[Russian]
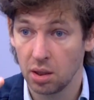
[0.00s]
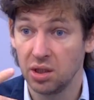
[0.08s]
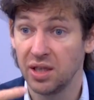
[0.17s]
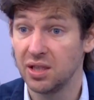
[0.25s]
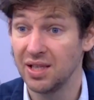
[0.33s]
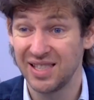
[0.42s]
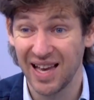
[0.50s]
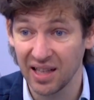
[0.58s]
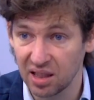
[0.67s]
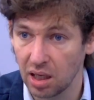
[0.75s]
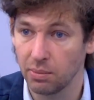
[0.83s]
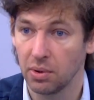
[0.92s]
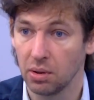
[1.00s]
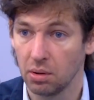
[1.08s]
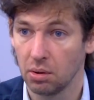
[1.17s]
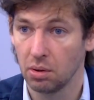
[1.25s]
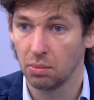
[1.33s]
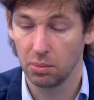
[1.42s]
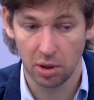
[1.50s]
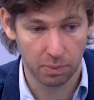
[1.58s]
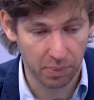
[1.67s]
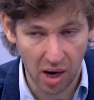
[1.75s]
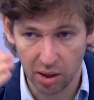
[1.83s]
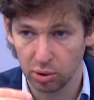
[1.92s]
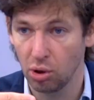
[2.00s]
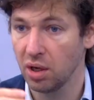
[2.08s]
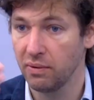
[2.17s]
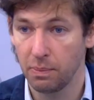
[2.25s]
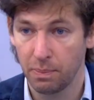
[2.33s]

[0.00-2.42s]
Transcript: десятками, и пар долгов и